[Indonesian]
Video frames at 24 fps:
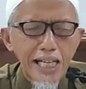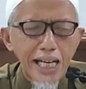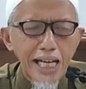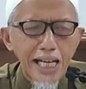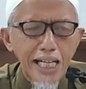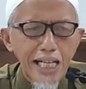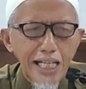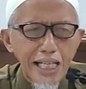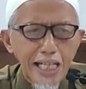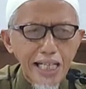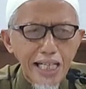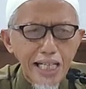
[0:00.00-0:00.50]
nek
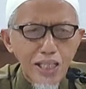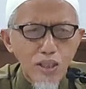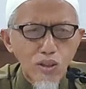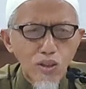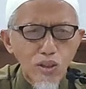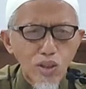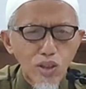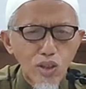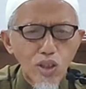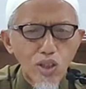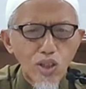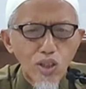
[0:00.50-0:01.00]

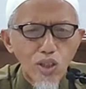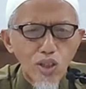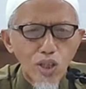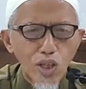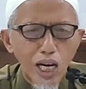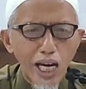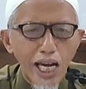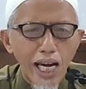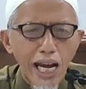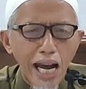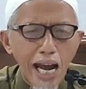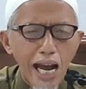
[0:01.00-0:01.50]
gurung
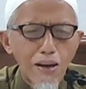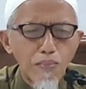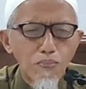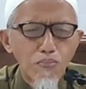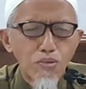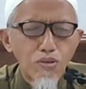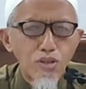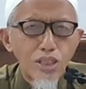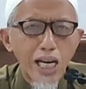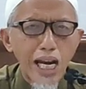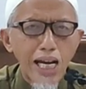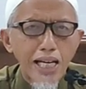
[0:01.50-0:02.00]
oleh
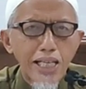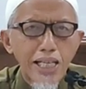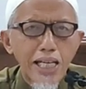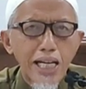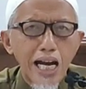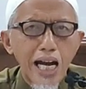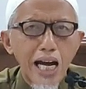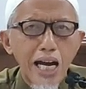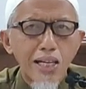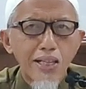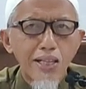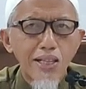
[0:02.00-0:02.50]
ampunan
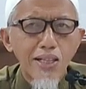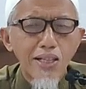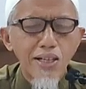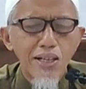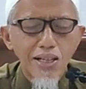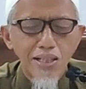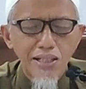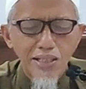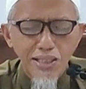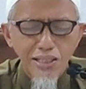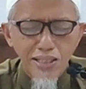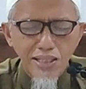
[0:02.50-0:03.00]
yang
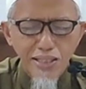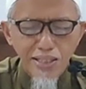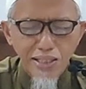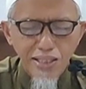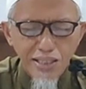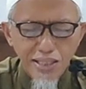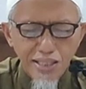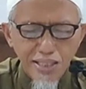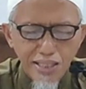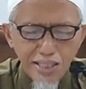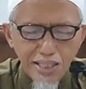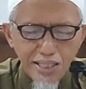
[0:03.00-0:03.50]
Allah.
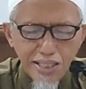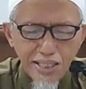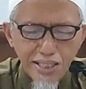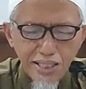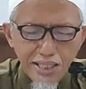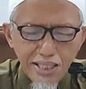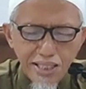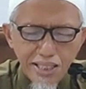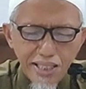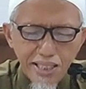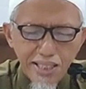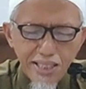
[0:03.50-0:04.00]

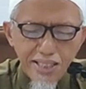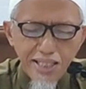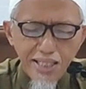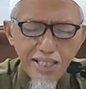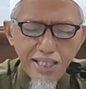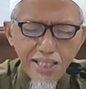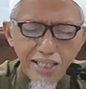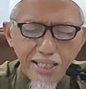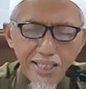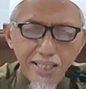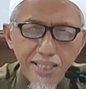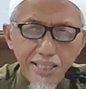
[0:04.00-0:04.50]

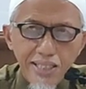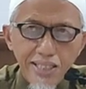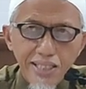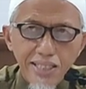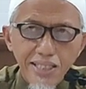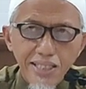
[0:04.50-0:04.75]
Iya.